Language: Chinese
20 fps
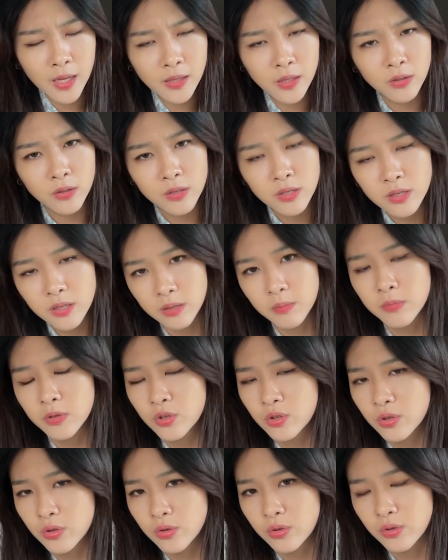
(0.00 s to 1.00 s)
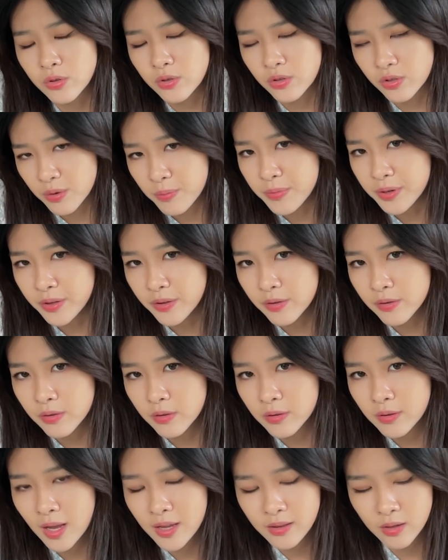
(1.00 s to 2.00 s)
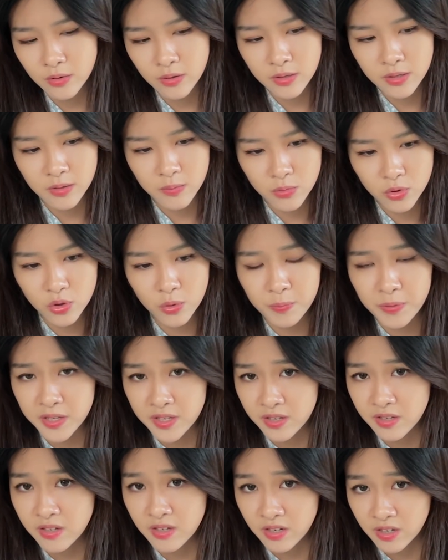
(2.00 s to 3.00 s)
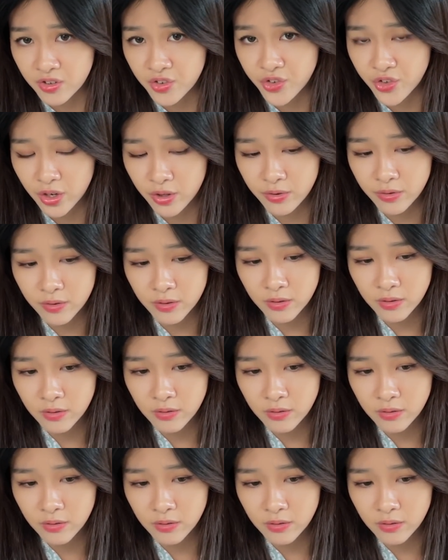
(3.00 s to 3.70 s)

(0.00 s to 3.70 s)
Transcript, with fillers: 到底什么时候是生命的呢？它到底什么时候变成是一个人呢？